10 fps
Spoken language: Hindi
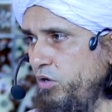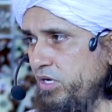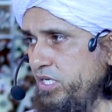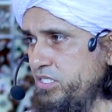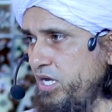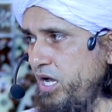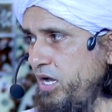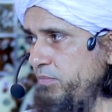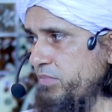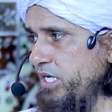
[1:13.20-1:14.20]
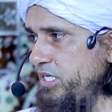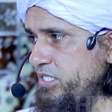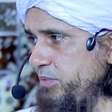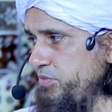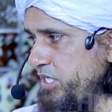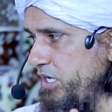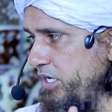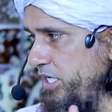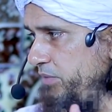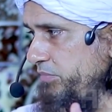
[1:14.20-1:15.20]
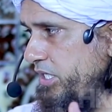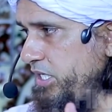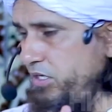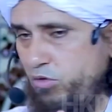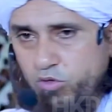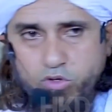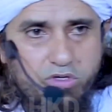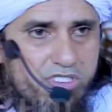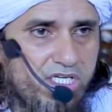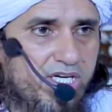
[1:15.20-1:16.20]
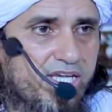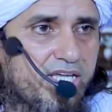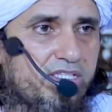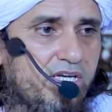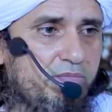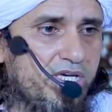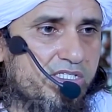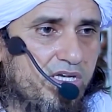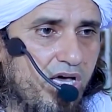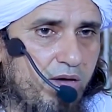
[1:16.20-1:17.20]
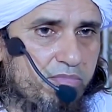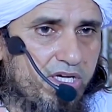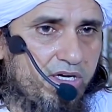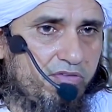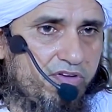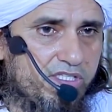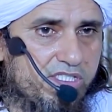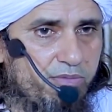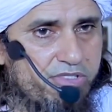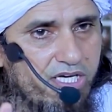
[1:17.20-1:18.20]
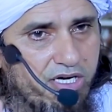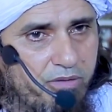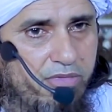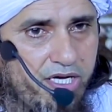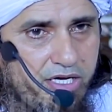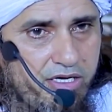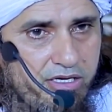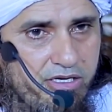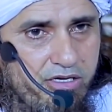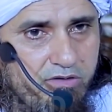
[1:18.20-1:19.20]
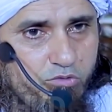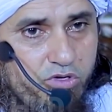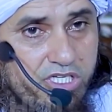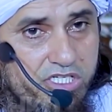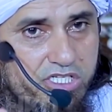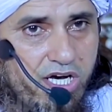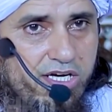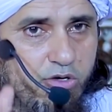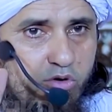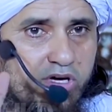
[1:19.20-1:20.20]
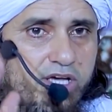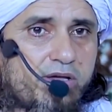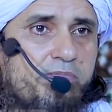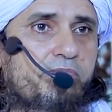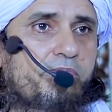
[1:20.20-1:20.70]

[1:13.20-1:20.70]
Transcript: और इस्लाम के सबसे करीब तरीन लोग जिनके दिल में इस्लाम की नफ़रत सबसे कम है वो ईसाई लोग हैं